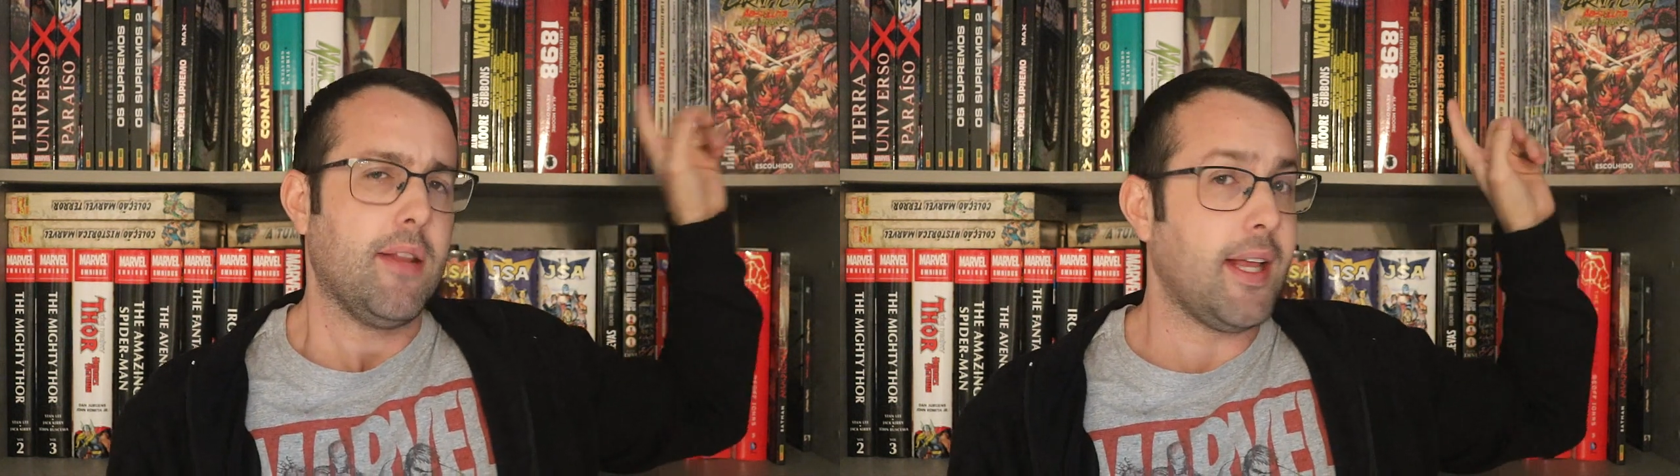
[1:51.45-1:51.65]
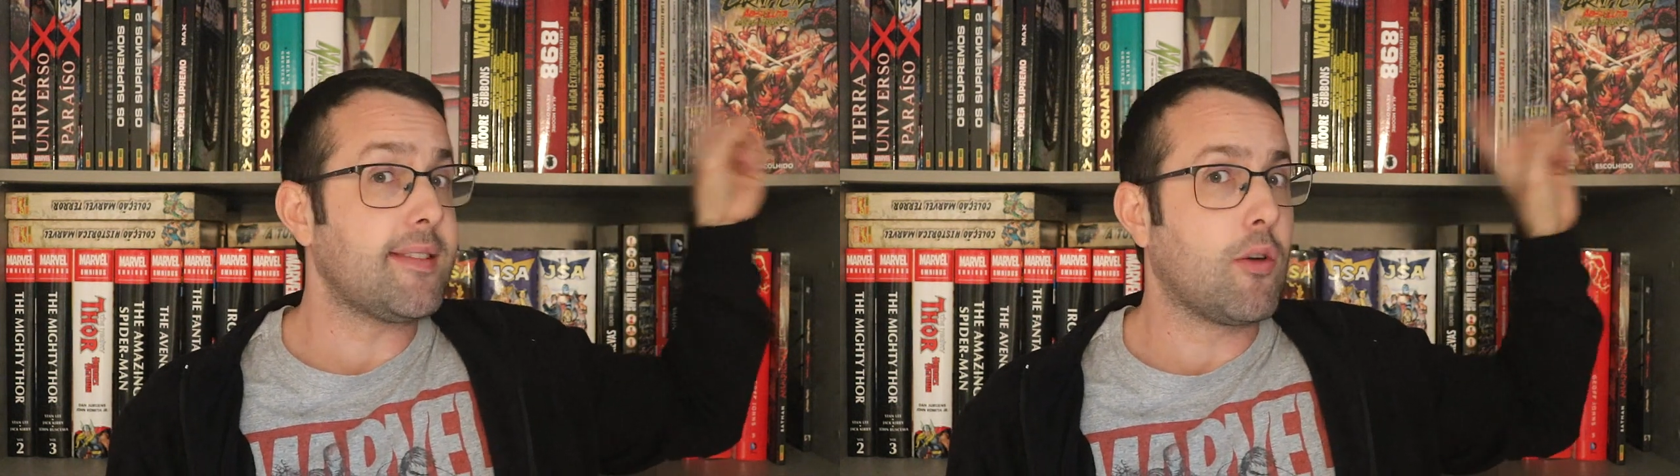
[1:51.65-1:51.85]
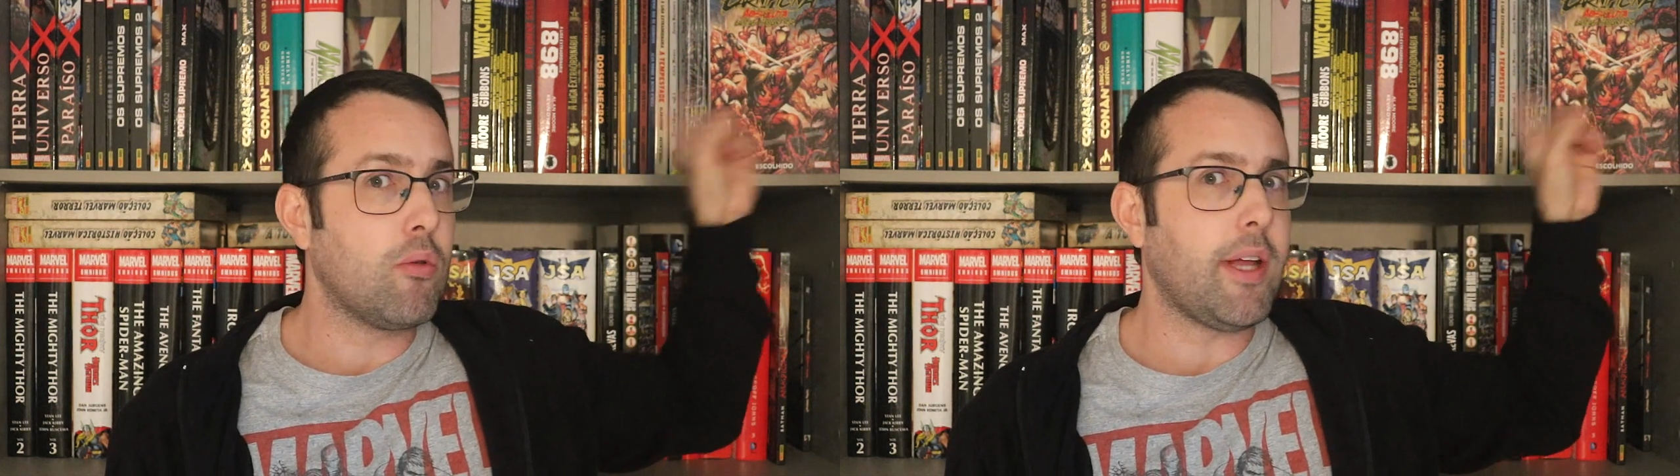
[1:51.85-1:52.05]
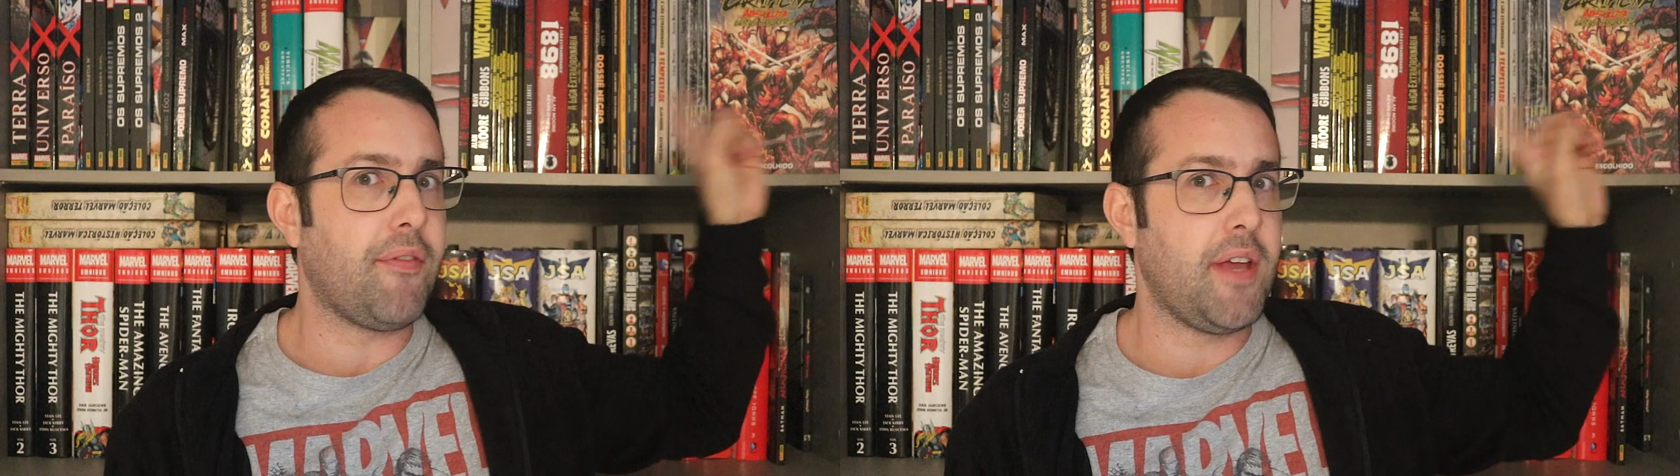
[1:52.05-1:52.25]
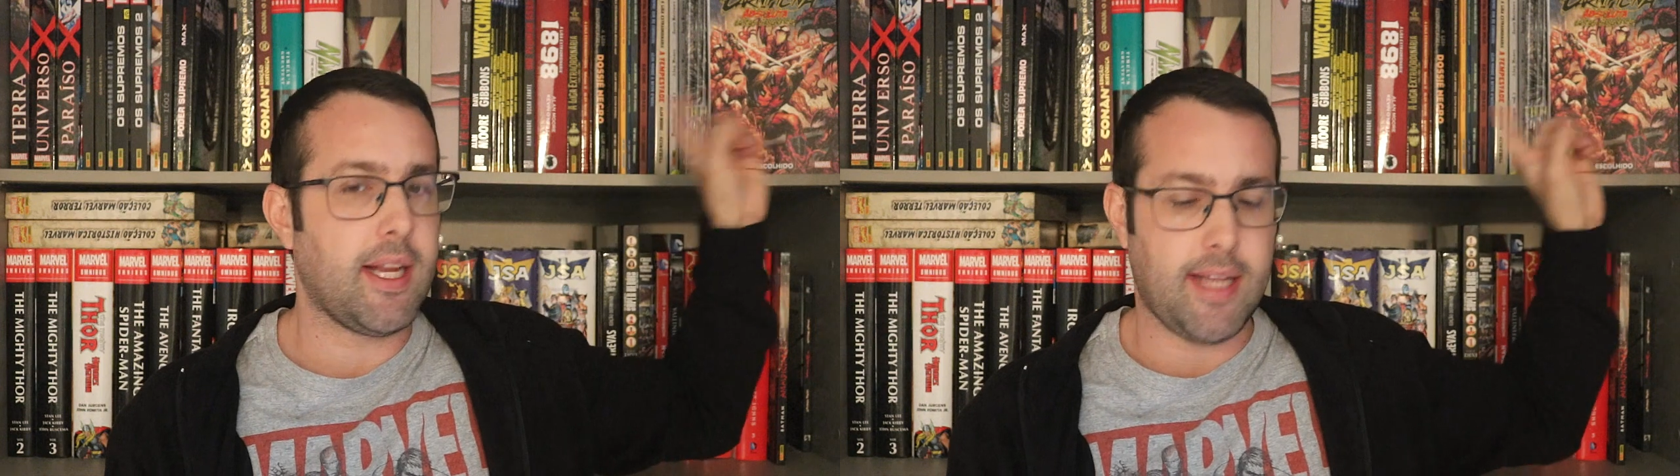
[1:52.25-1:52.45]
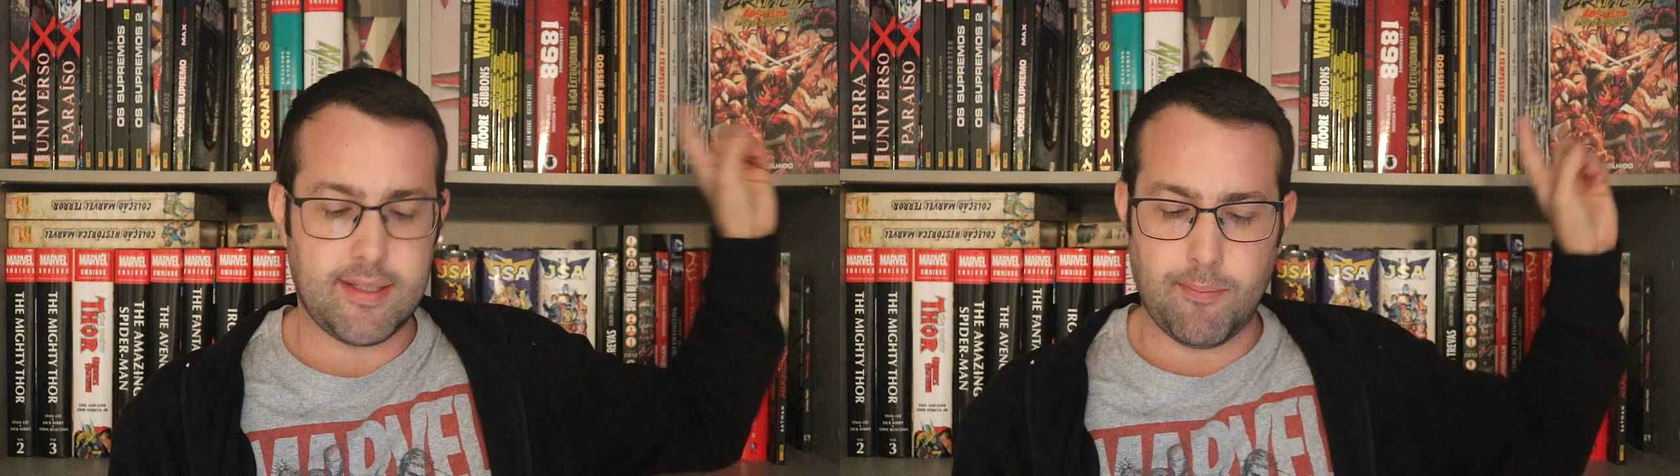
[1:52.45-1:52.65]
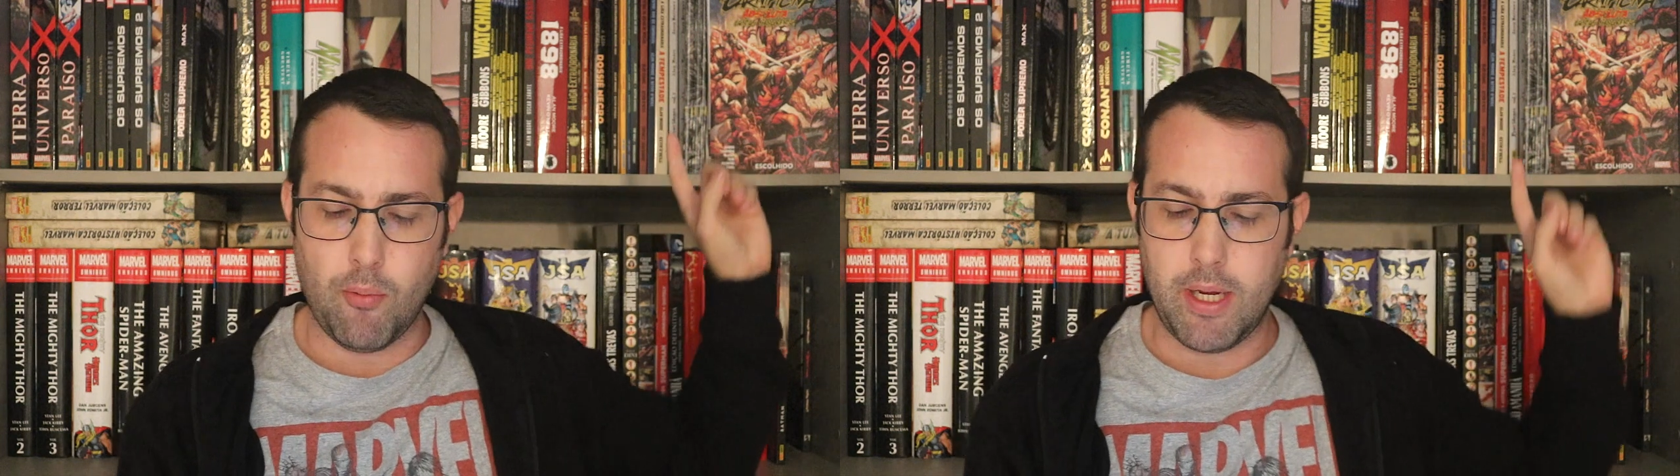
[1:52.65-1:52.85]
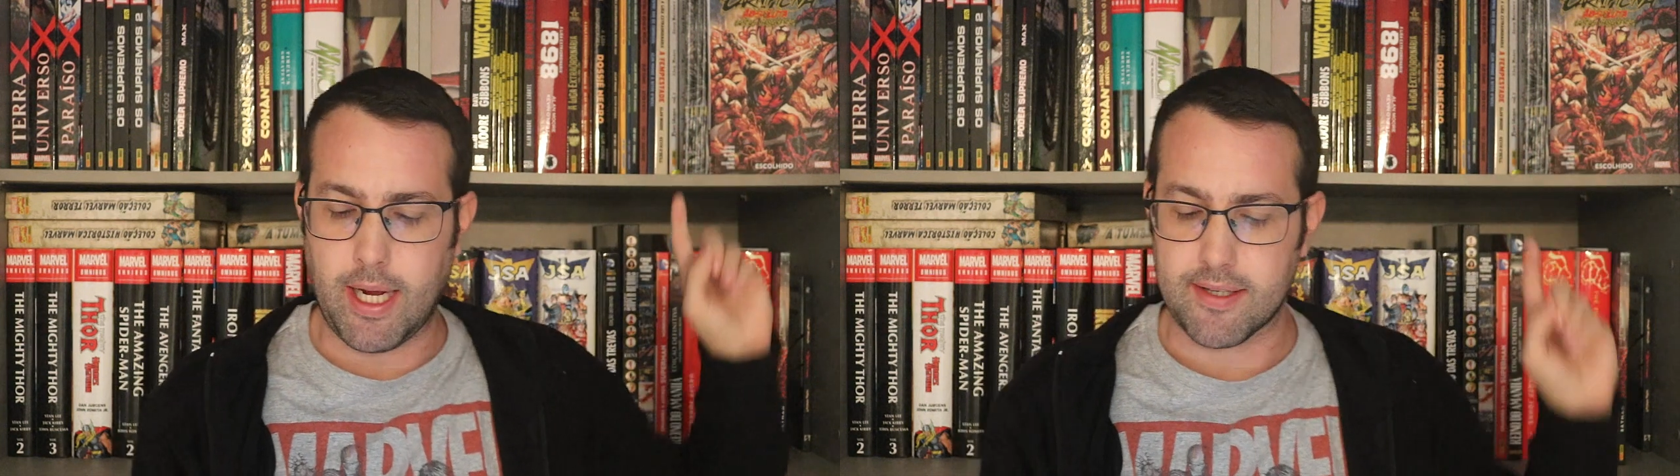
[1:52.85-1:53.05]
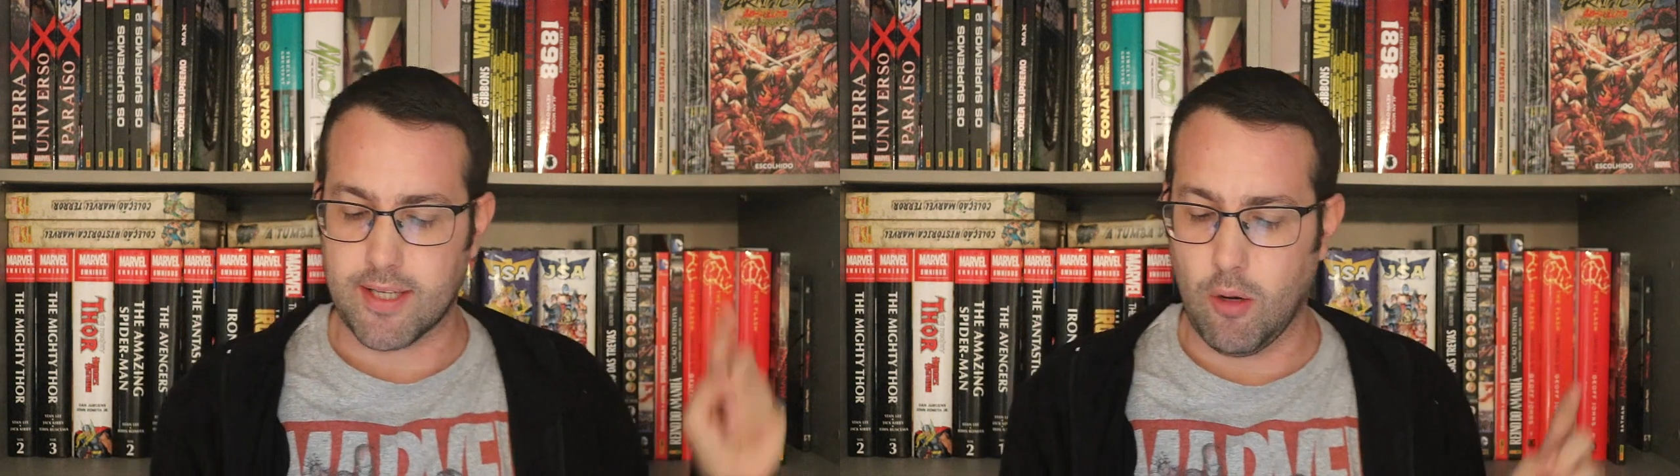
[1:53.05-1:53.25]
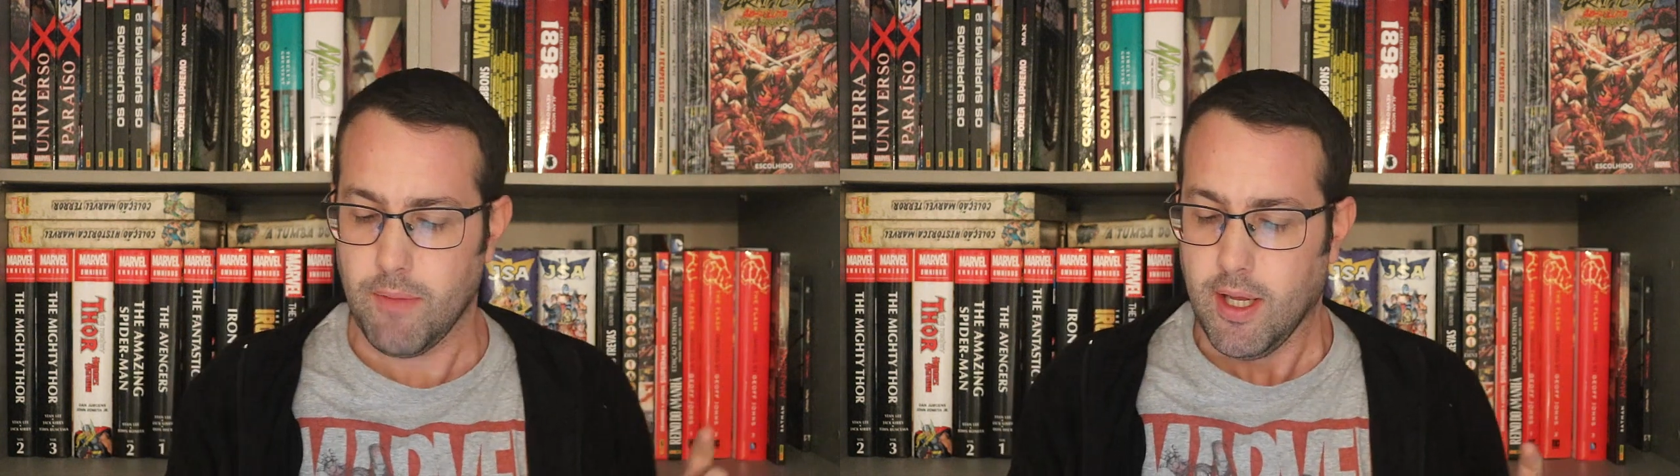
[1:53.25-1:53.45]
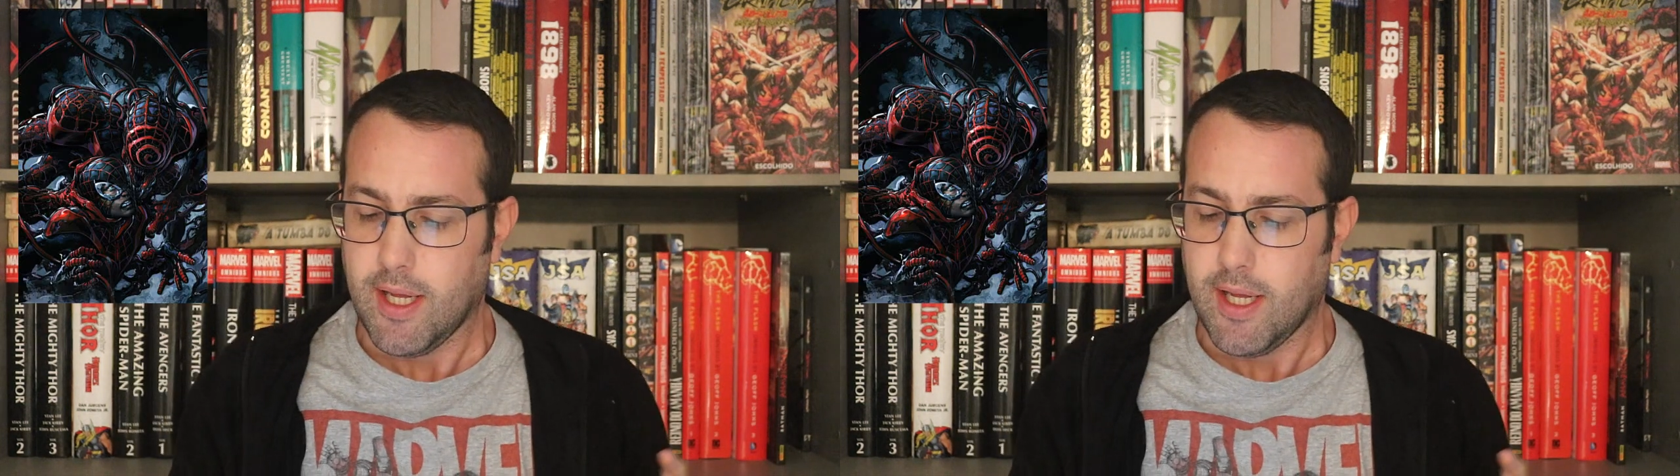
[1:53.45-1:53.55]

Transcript: na segunda-feira dessa publicação.